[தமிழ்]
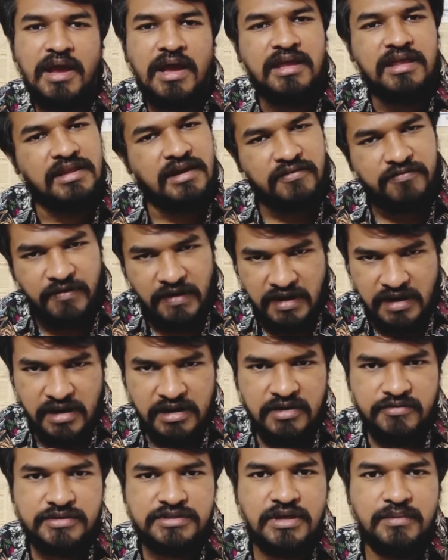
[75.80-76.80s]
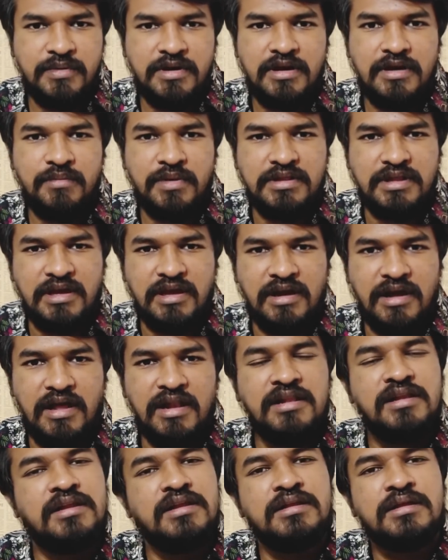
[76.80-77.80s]
இதில் ஃபன்னான விஷயம் என்னென்னு பார்த்தீங்கன்னா
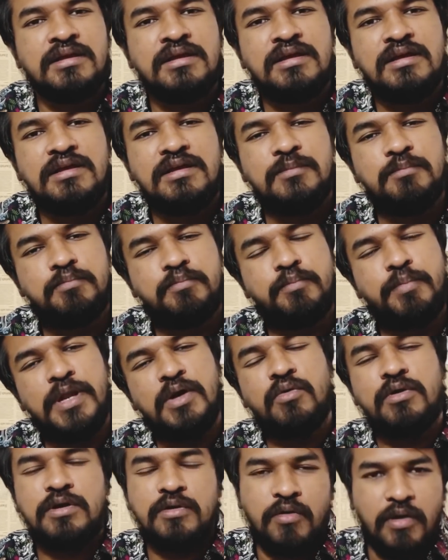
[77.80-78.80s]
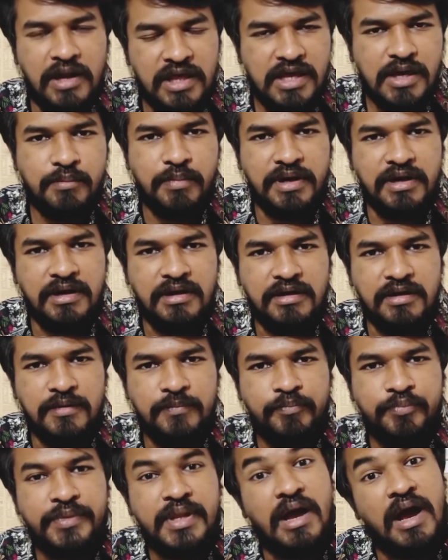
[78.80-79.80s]
இப்படி ஒரு கொலையை பண்ணிட்டு
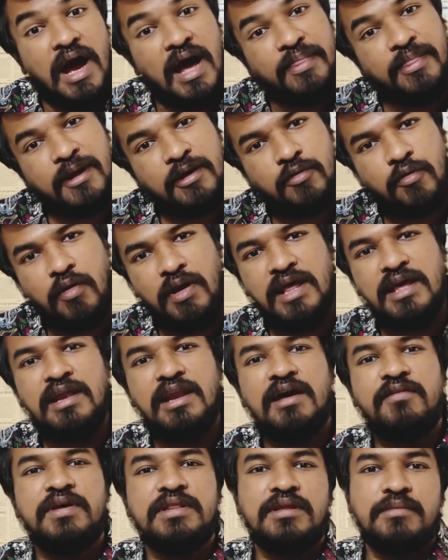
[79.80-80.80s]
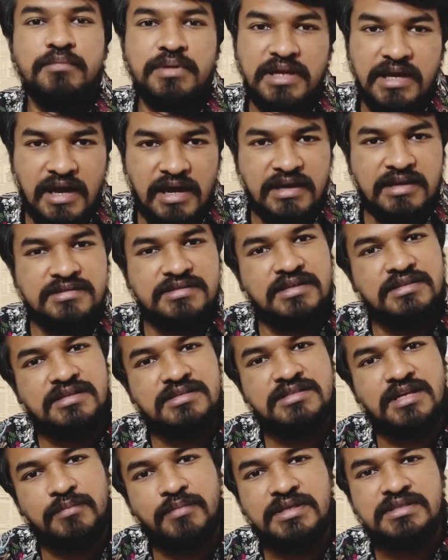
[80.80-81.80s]
அந்த கொலையில் வந்து பிரியாணி செஞ்சு
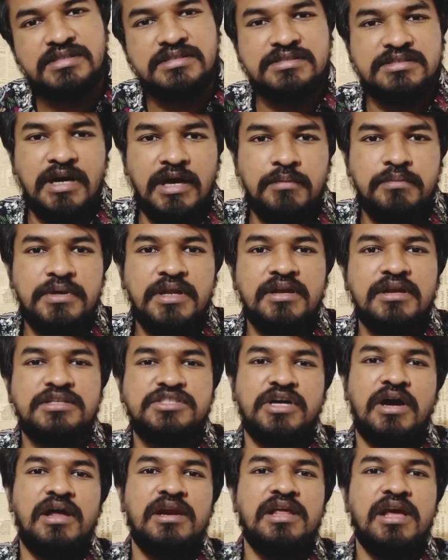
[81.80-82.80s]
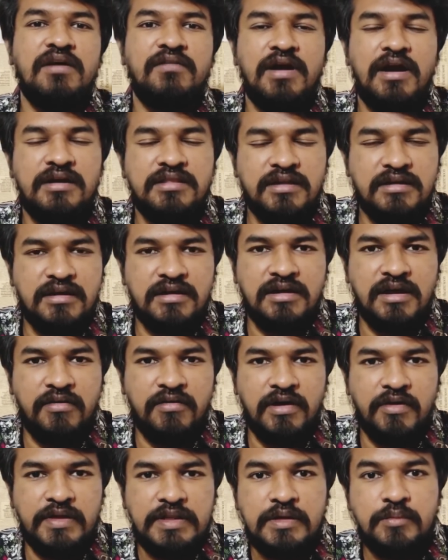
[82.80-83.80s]
சமைச்சு சாப்பிட்டு ஜாலியாக வாழ்ந்துட்டு
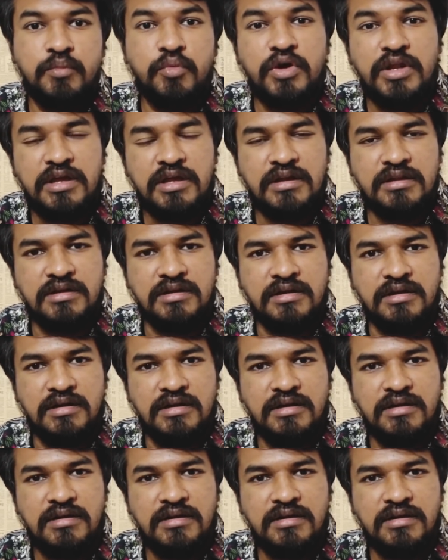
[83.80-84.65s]
இருக்கவங்களை வந்து பிடிக்கிறதுக்கு